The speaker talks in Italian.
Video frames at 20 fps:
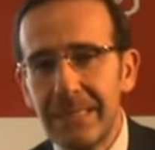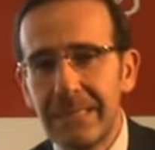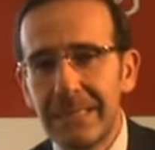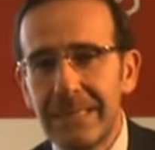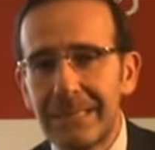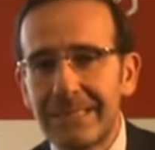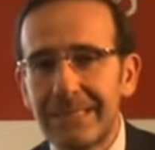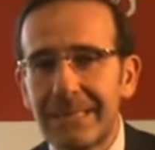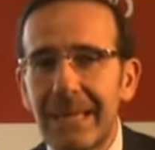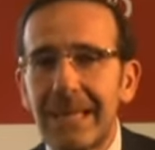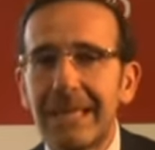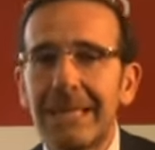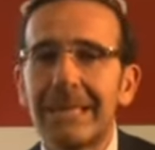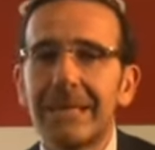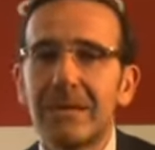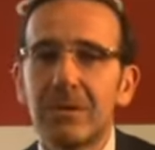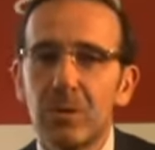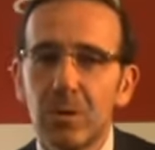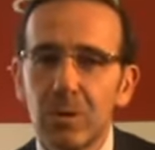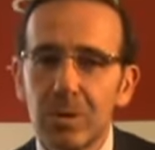che
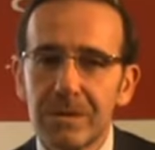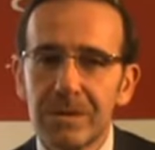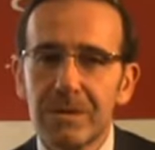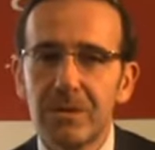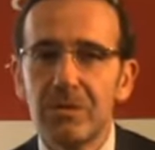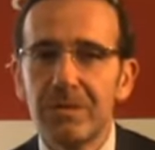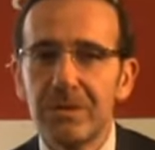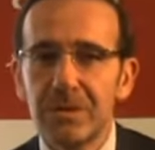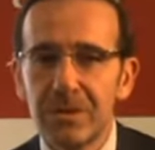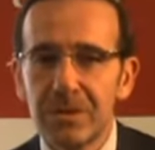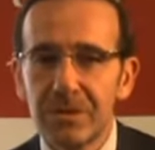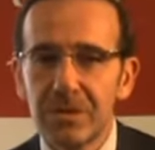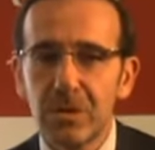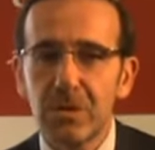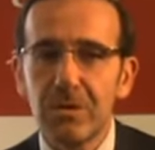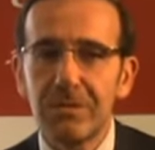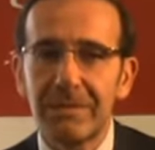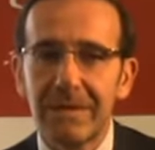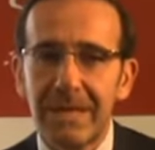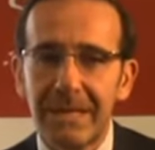tagli i corsi dove ci
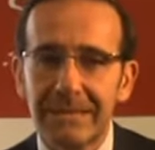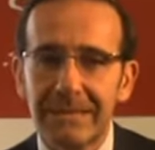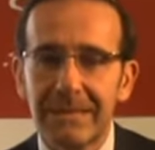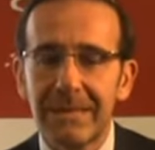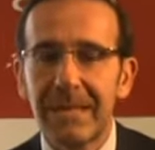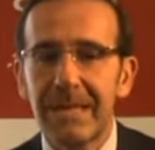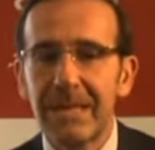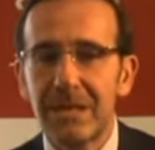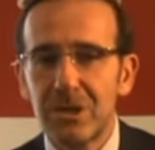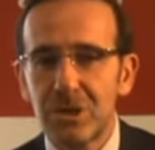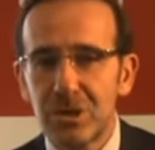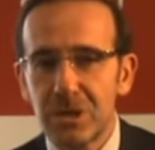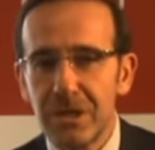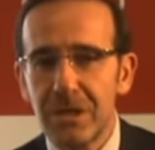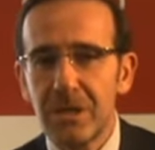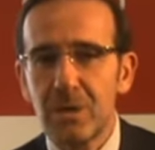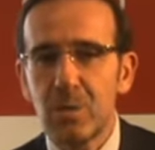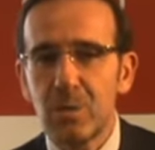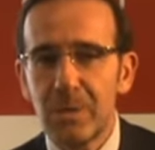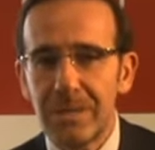sono fra i 3, i
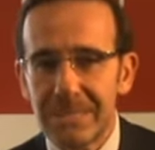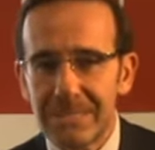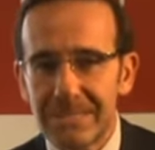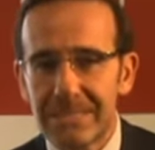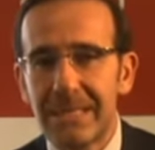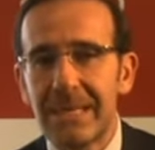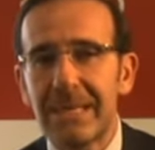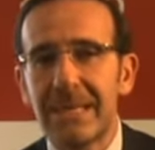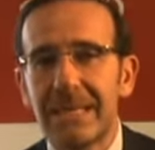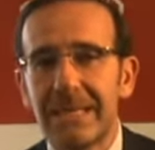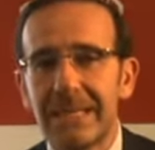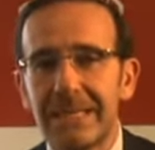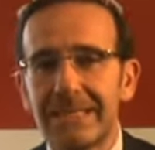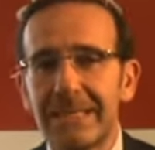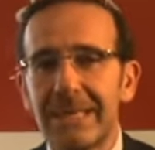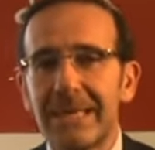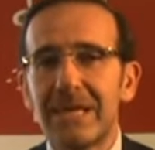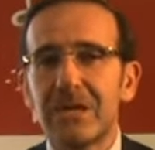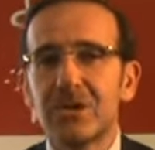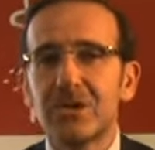5, i 6, i
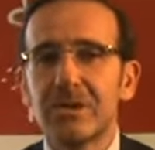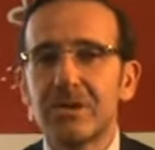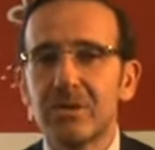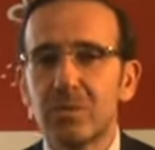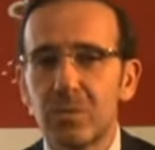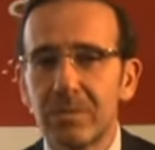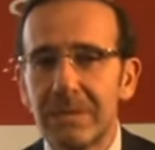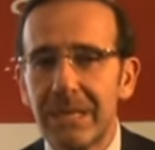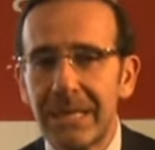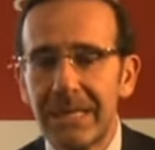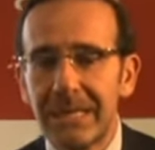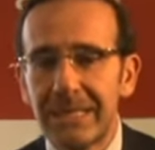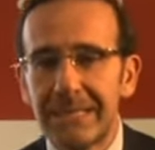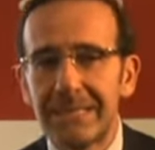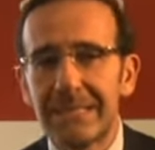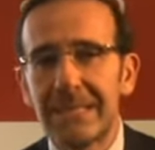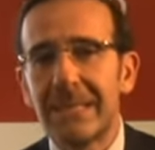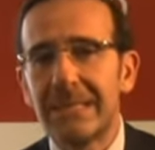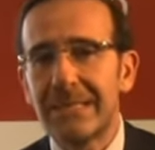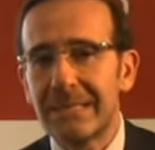10
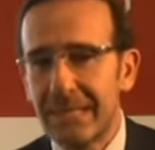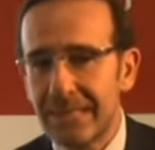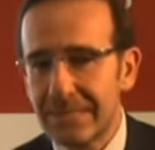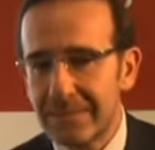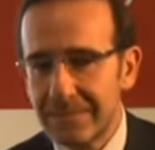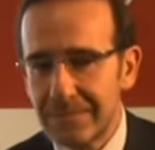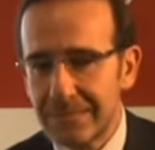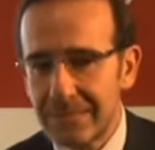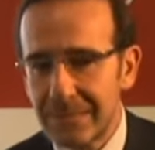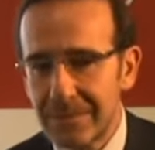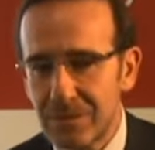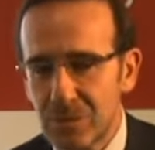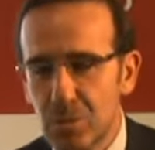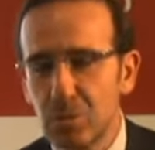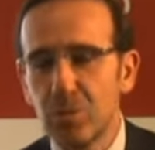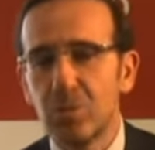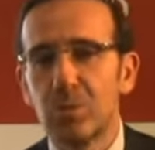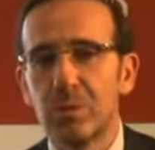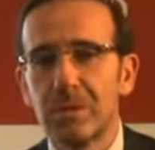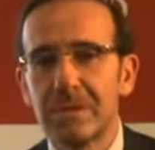studenti, le tante
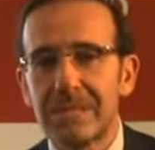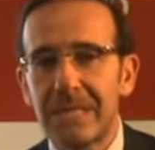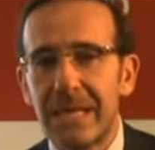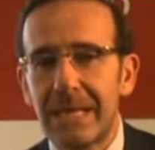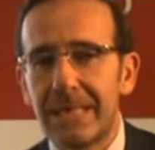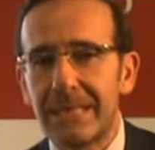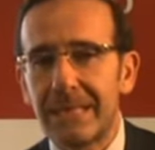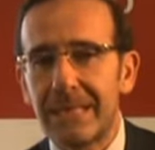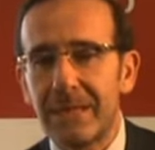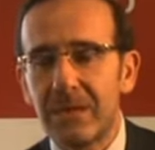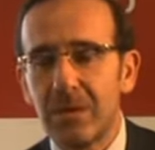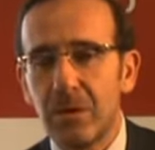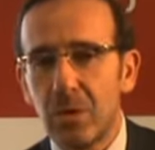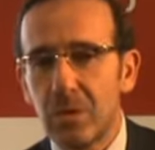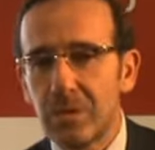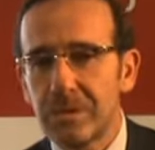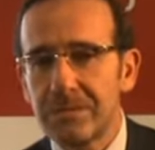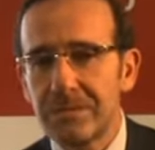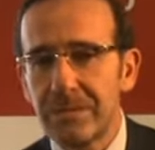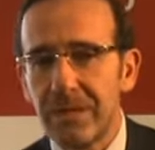succursali che
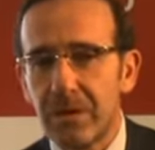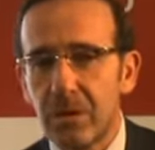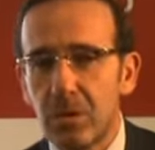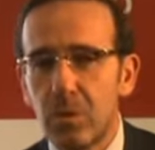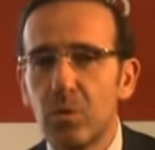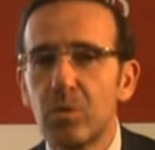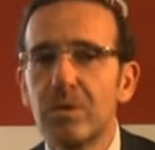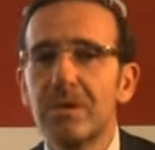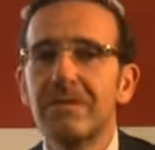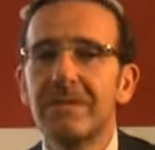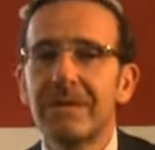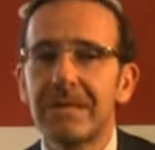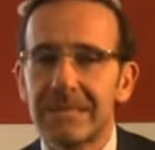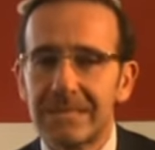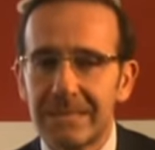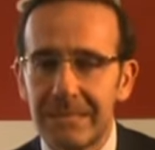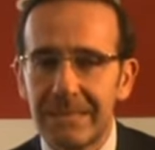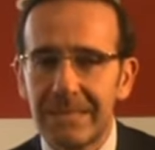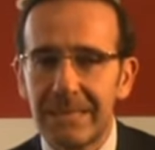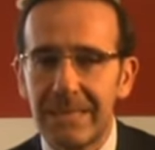costano,
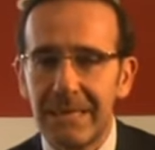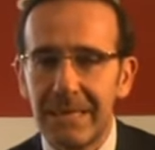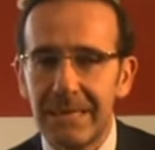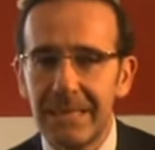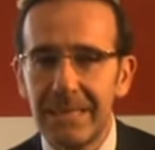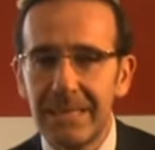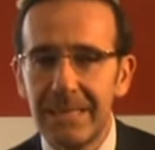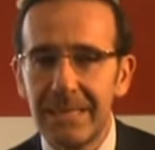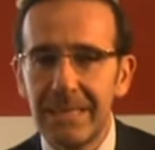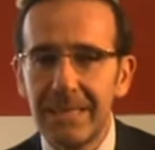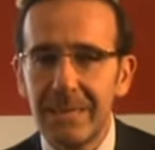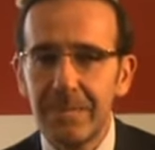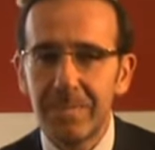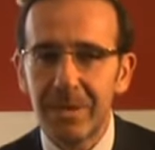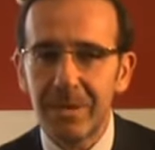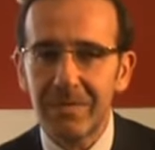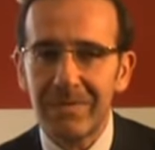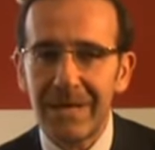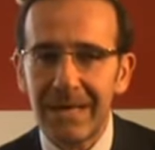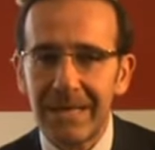università
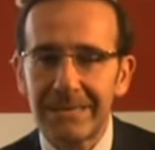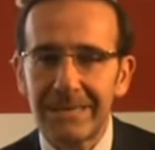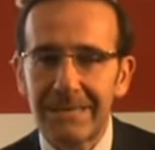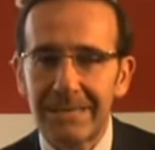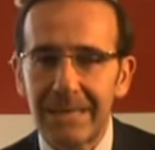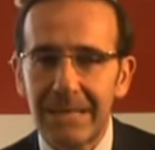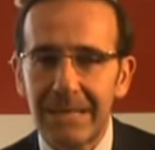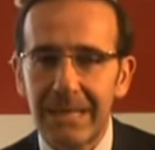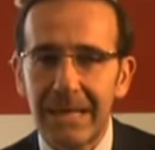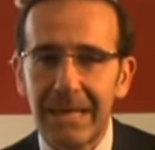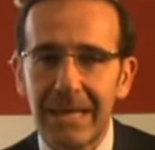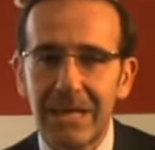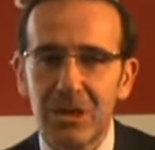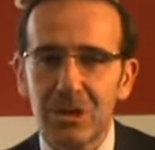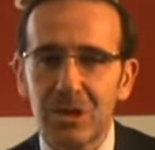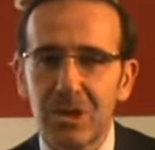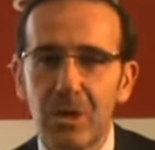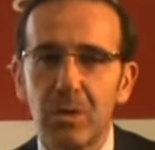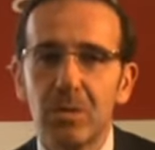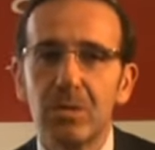private che
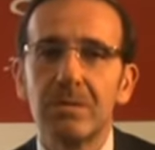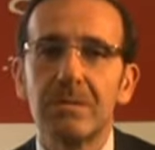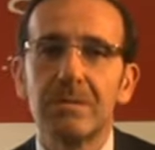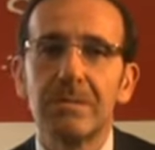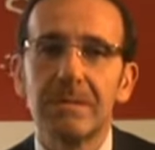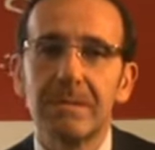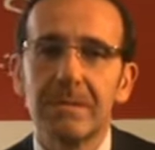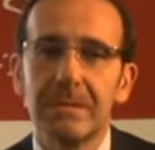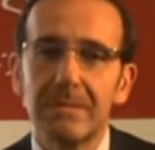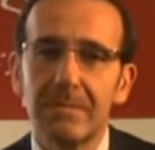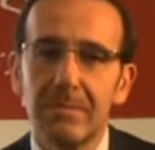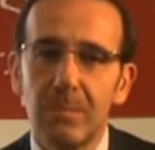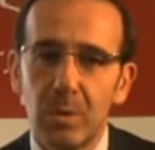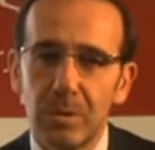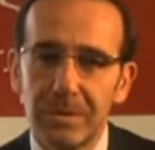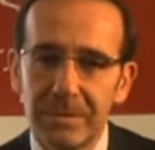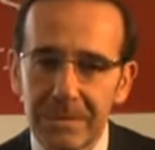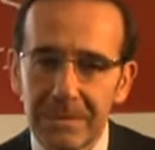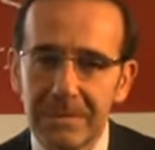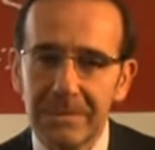rilasciano
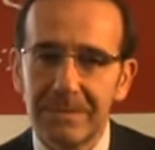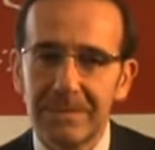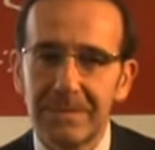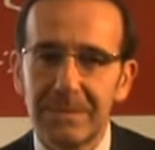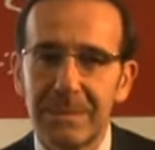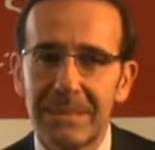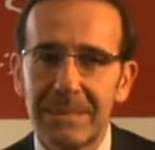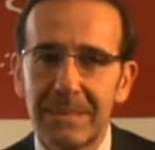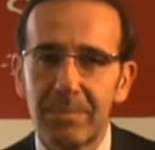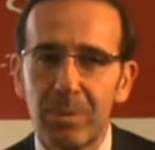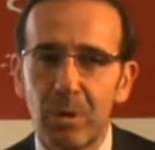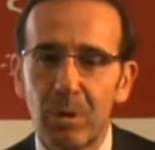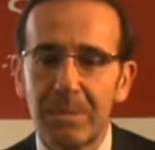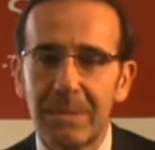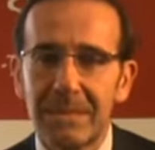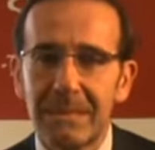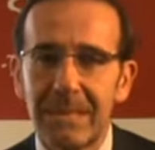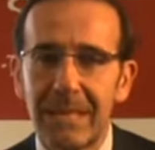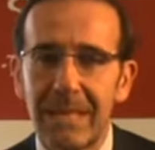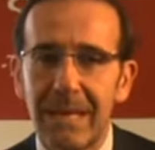moltissimi
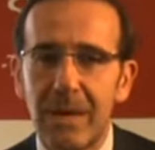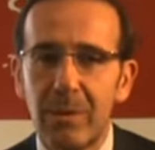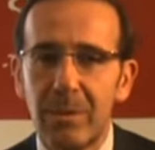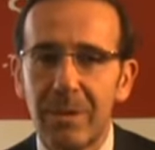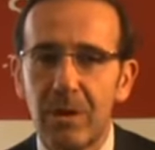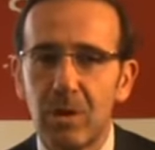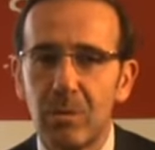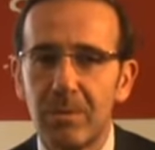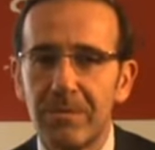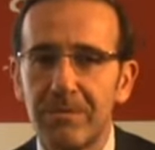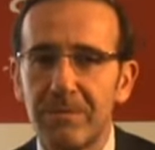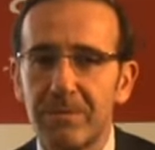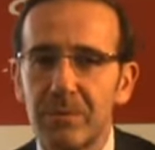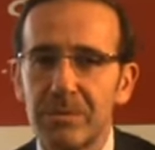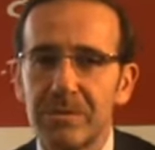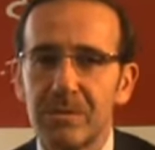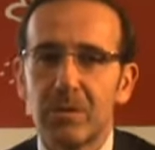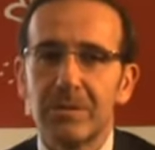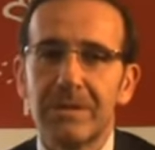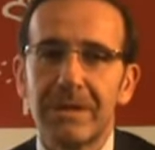diplomi di laurea come
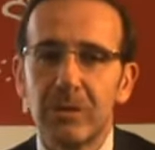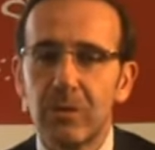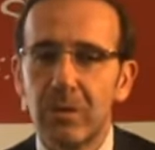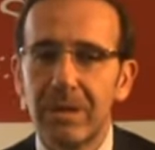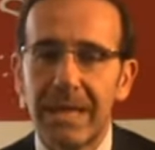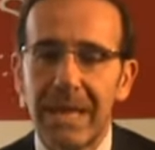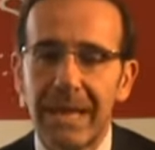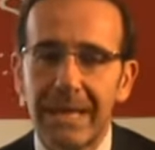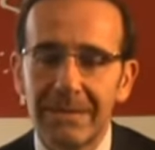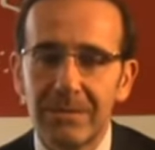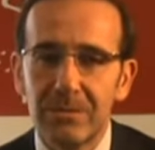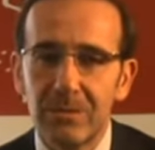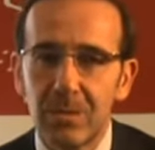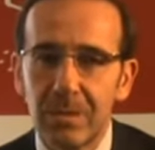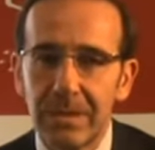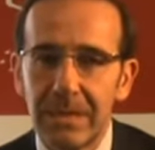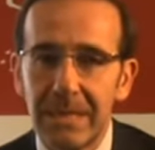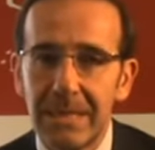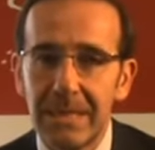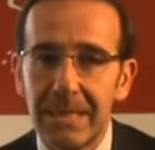fossero dei
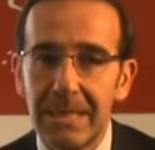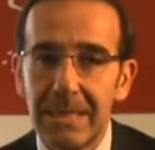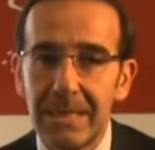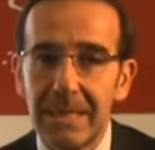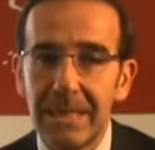coriandoli